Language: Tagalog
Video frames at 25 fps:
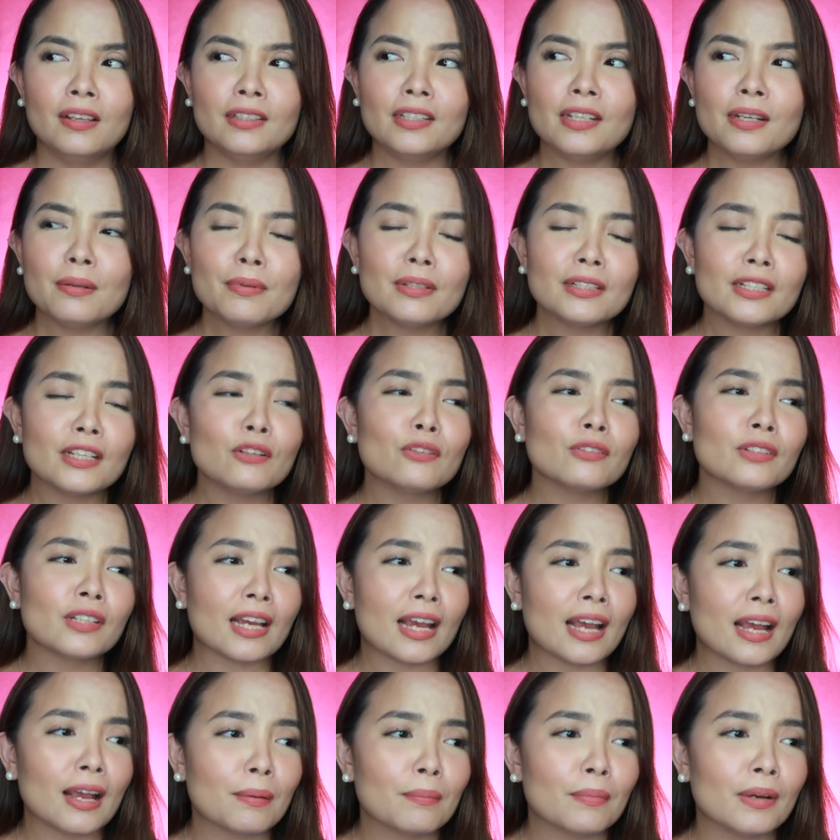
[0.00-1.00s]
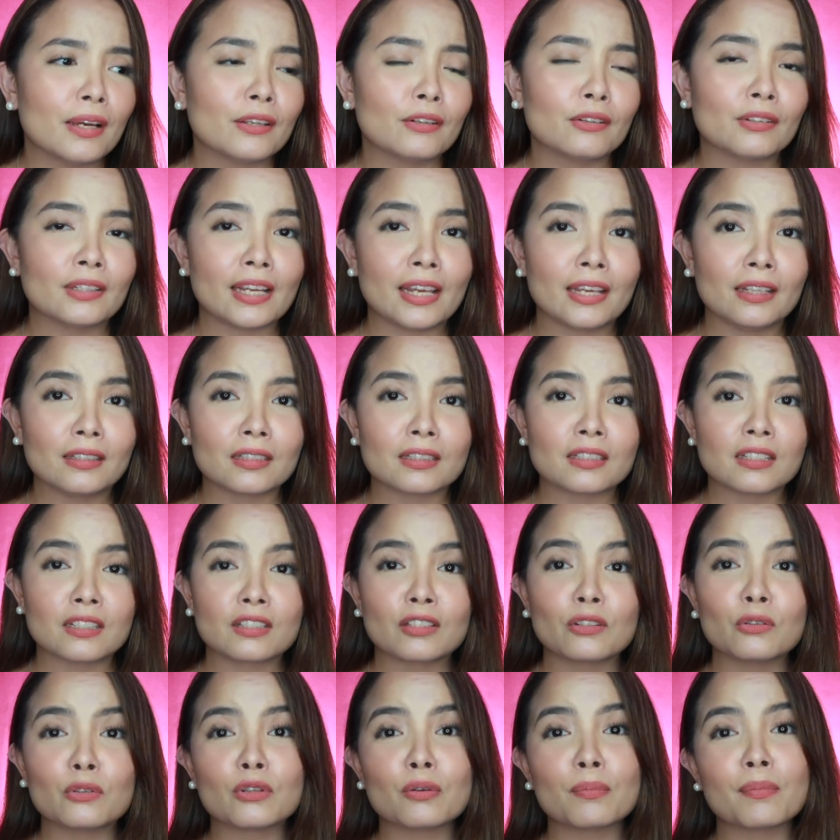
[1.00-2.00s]
hindi naman ganun kahaba yung line
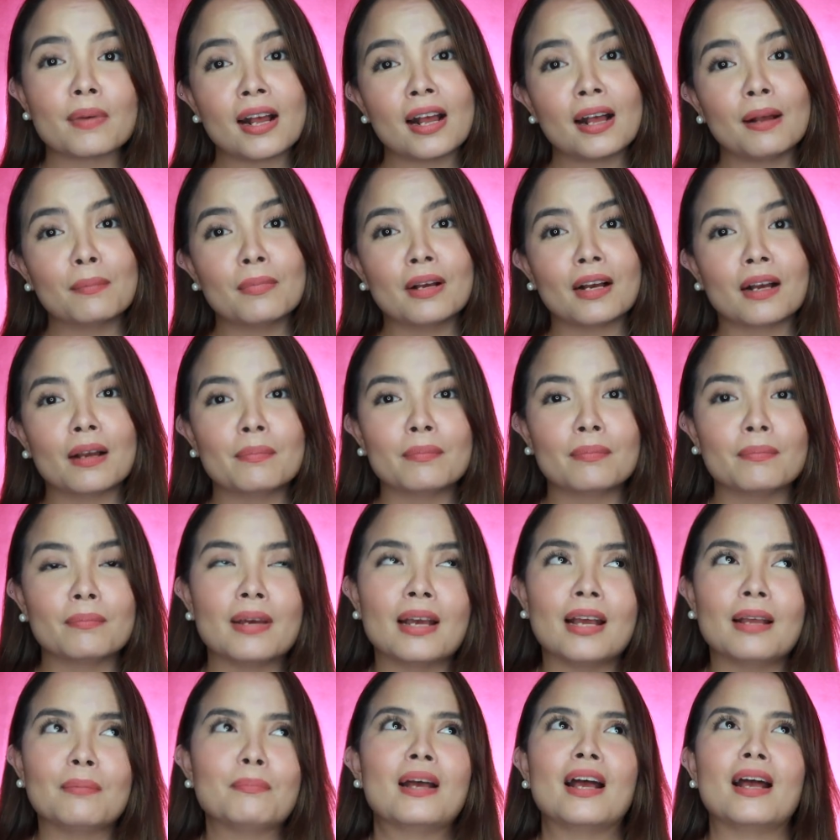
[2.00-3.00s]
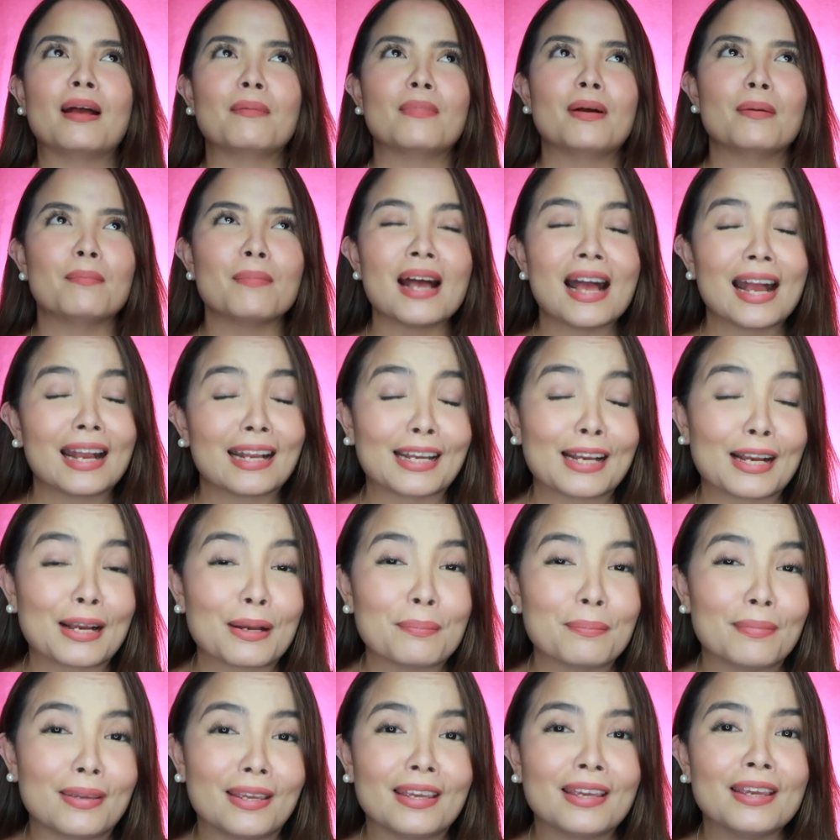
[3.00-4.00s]
kasi siguro mahaba, ka, ma, mahaba maaga
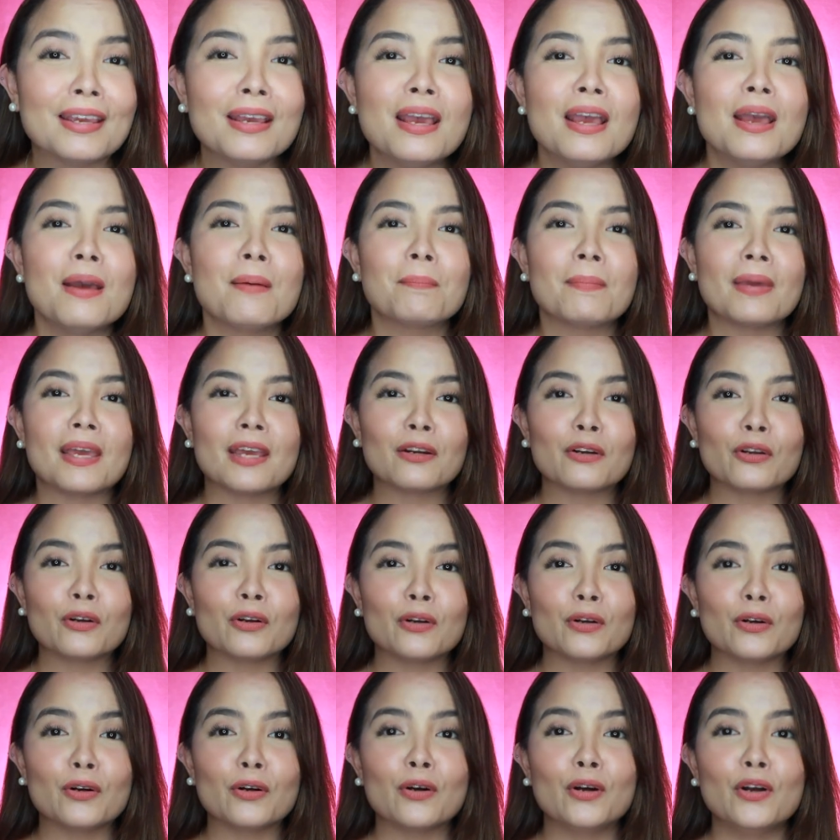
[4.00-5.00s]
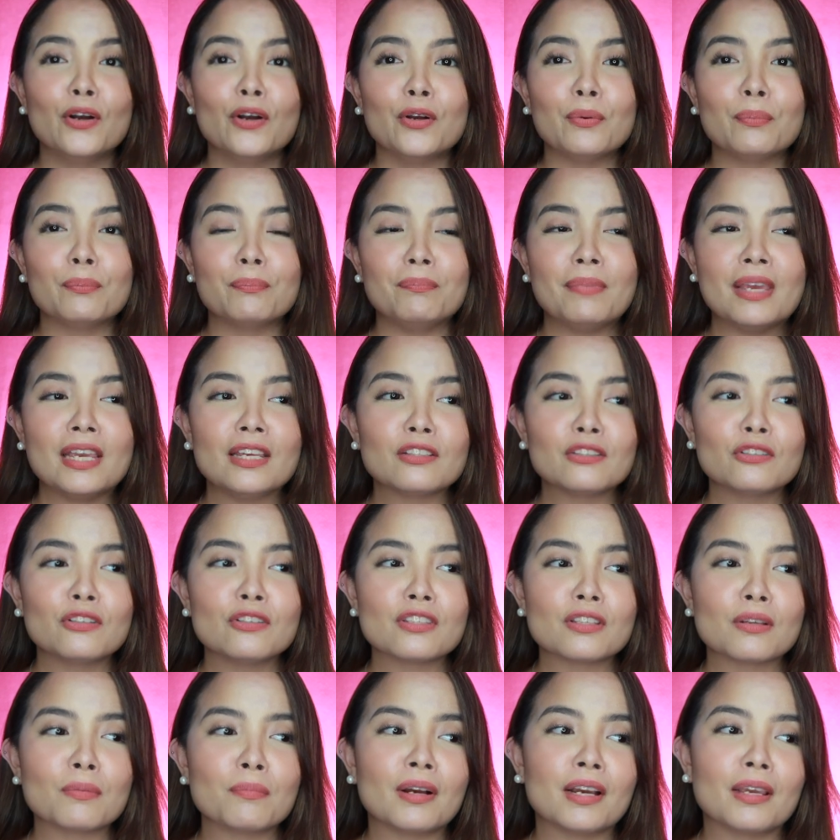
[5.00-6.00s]
kami. Pero based
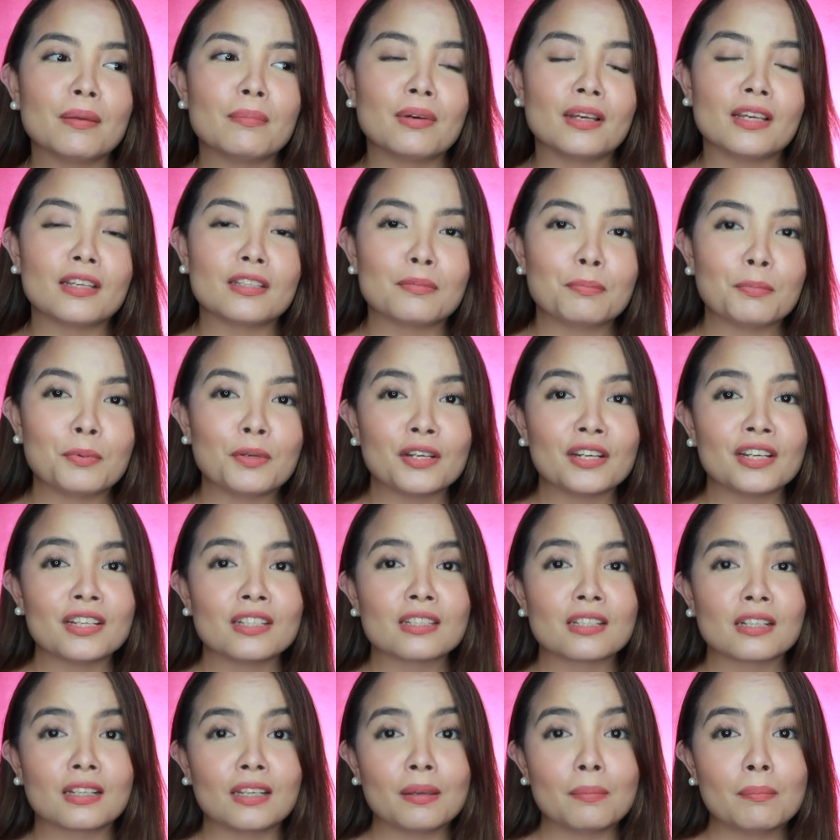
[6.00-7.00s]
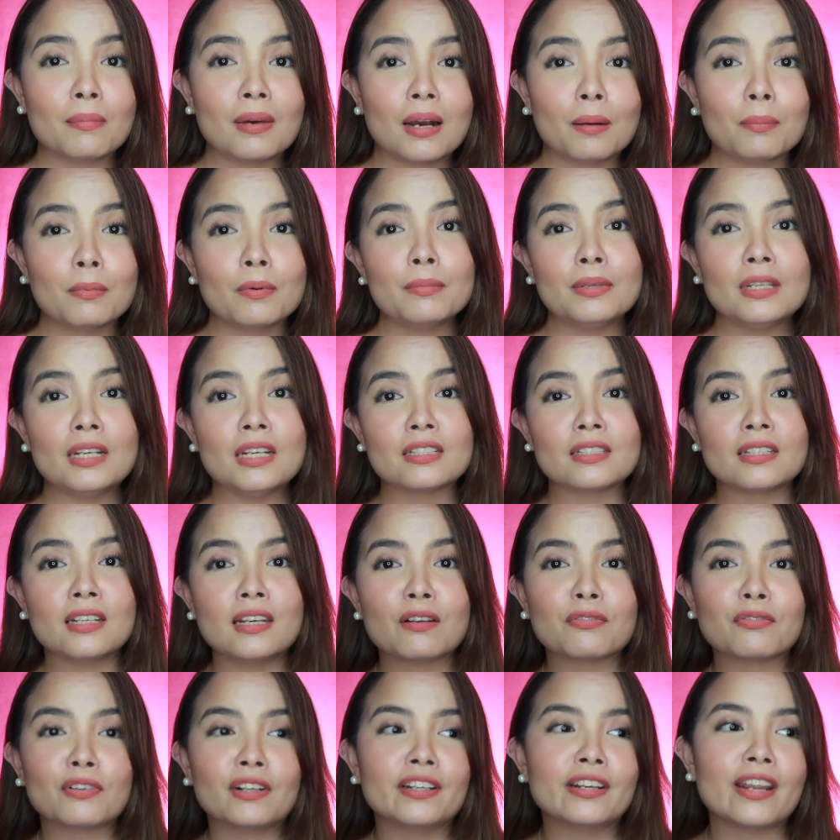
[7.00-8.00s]
dun sa mga ibang experience ng iba, pumila
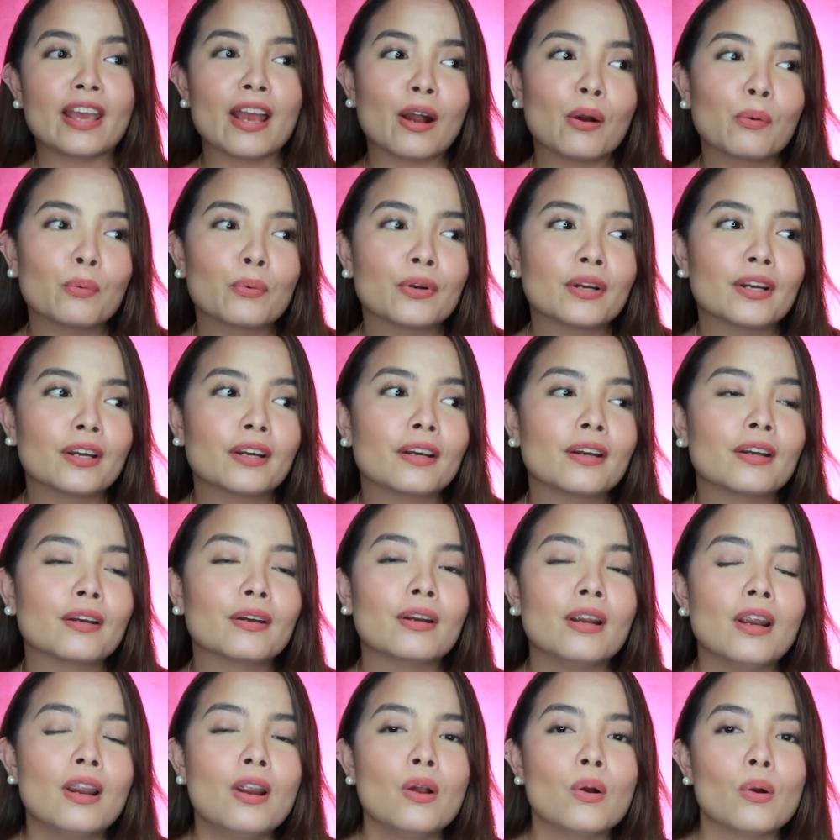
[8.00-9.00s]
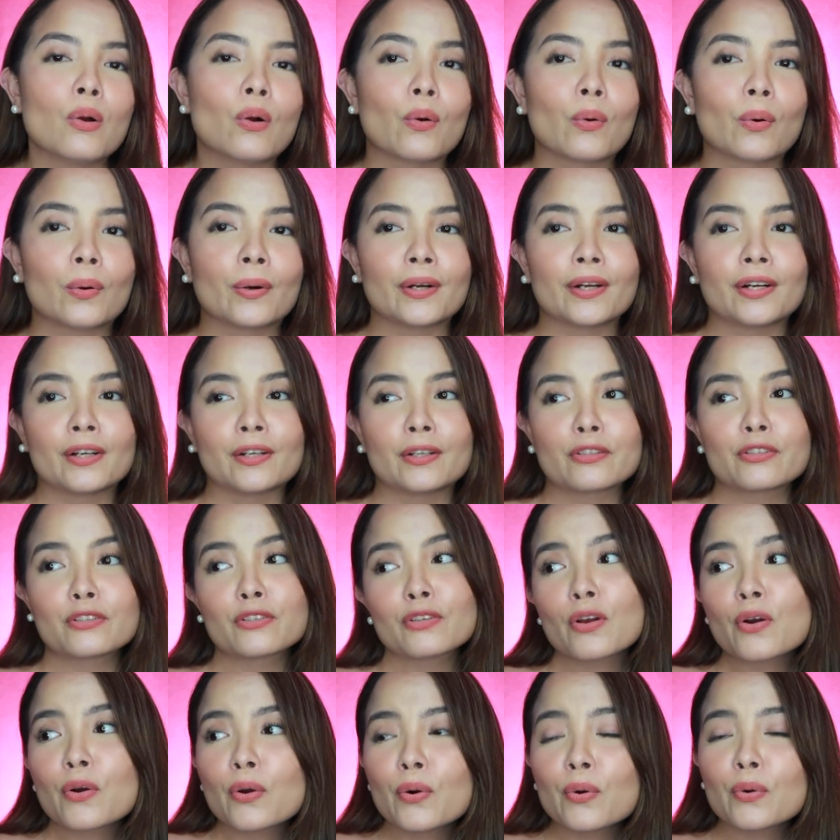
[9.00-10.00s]
sila for an hour or
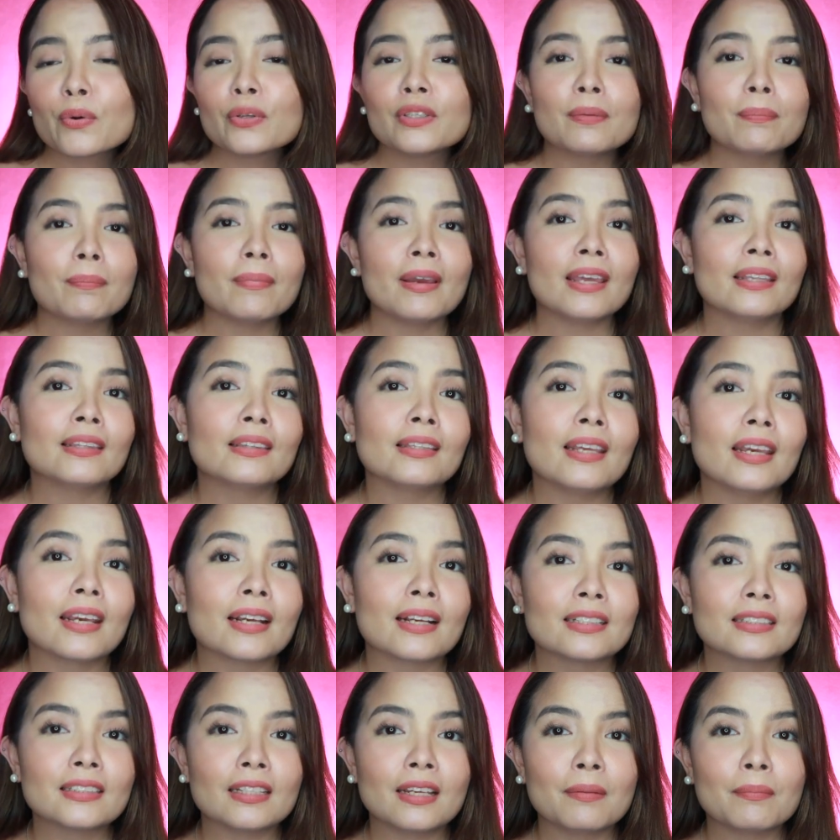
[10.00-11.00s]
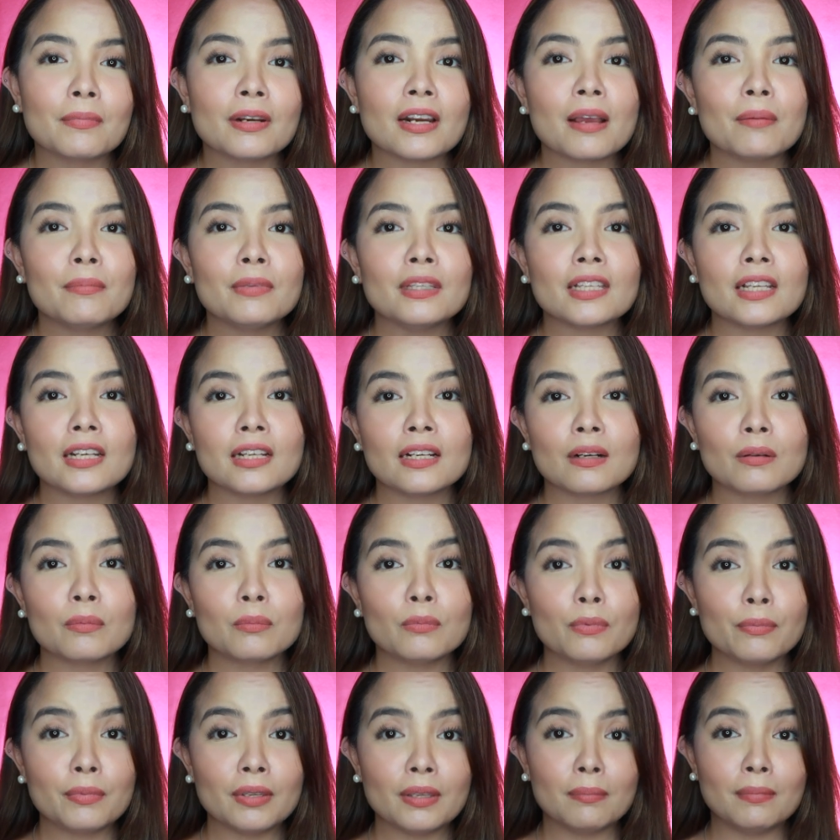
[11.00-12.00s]
so, depende kasi marami
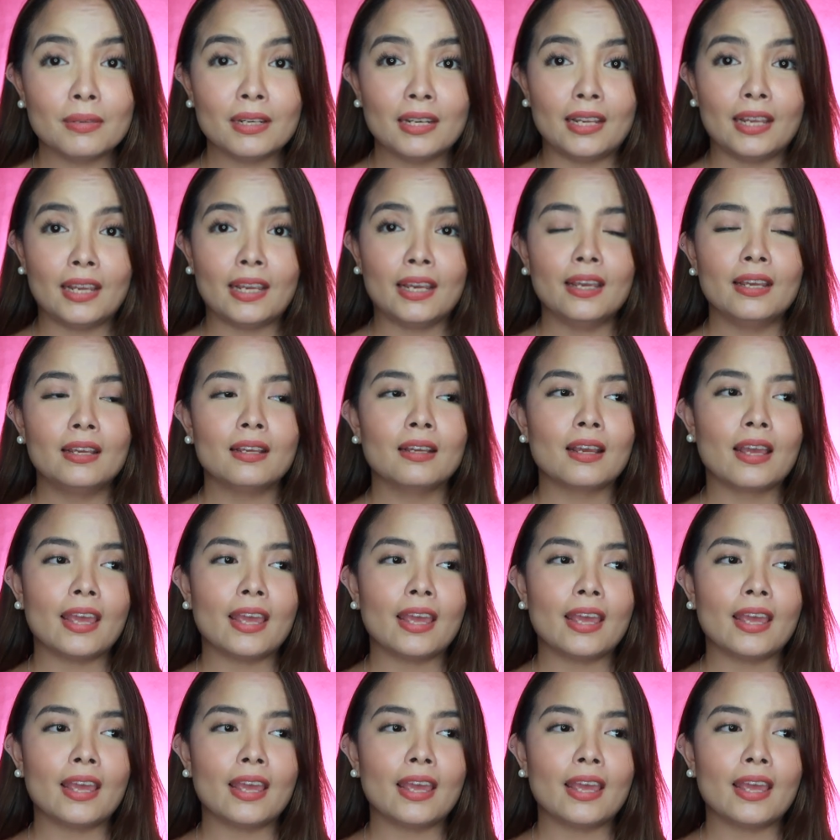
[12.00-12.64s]
talagang bumibili.